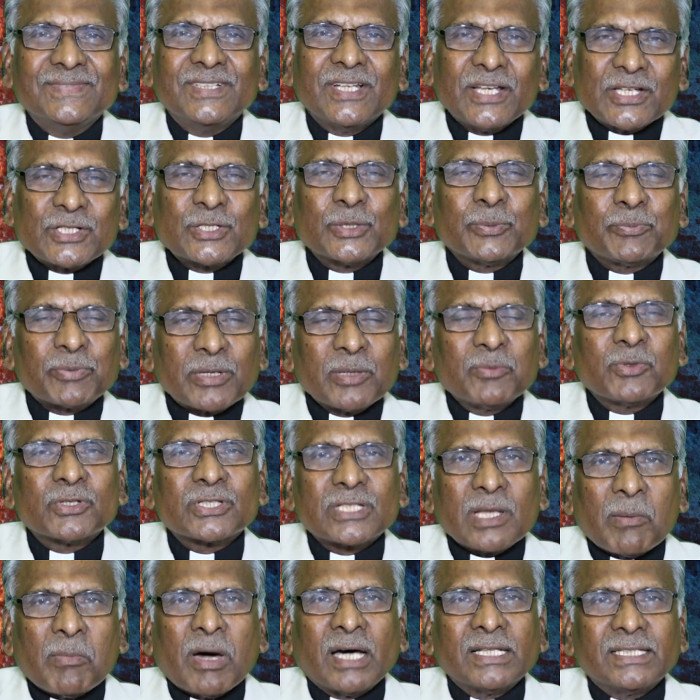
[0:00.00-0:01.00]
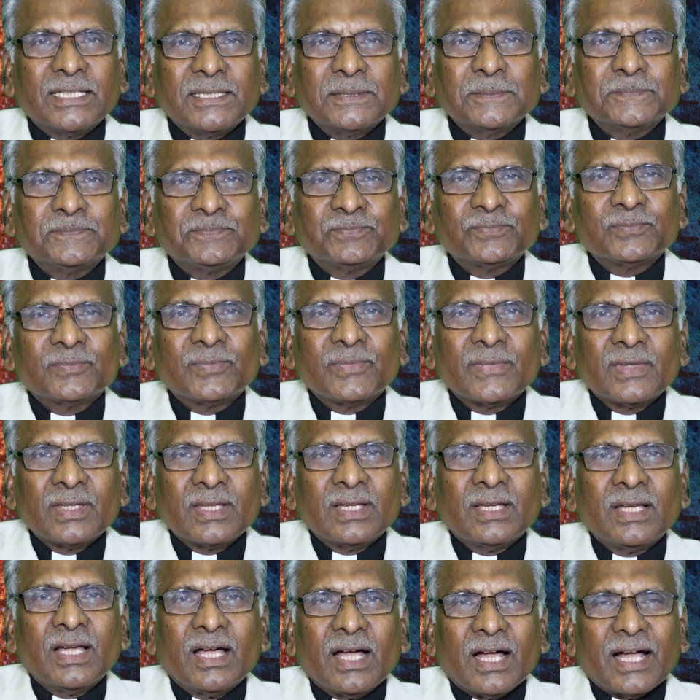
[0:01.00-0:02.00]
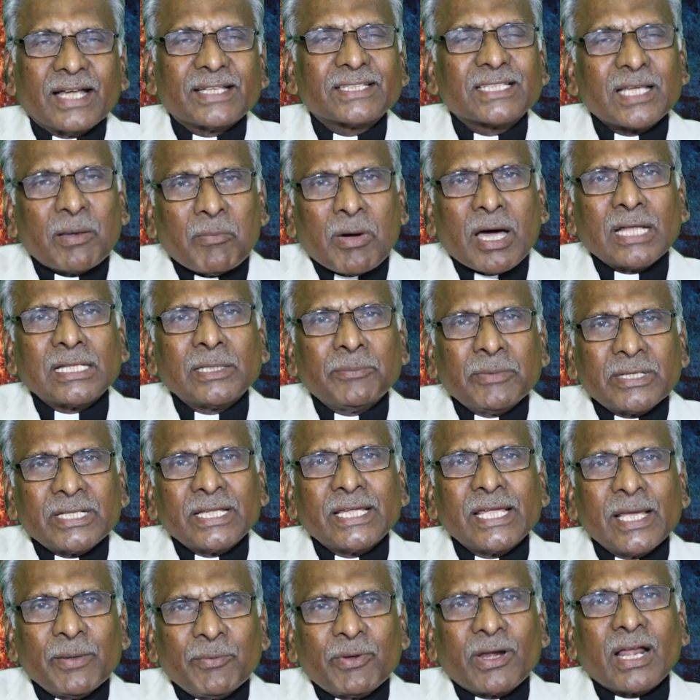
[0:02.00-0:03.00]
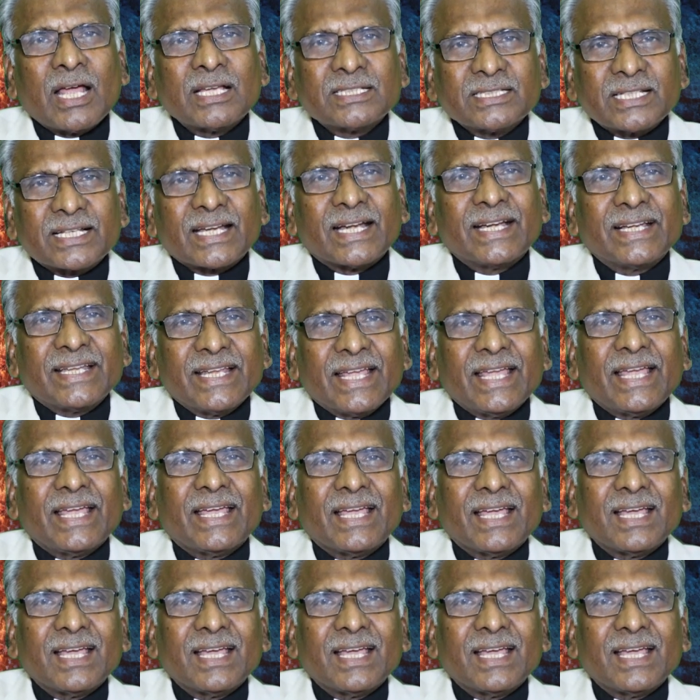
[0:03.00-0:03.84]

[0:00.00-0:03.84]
యేసుప్రభు సమాధి ఆ సమాధి మీద ఏమి రాశారంటే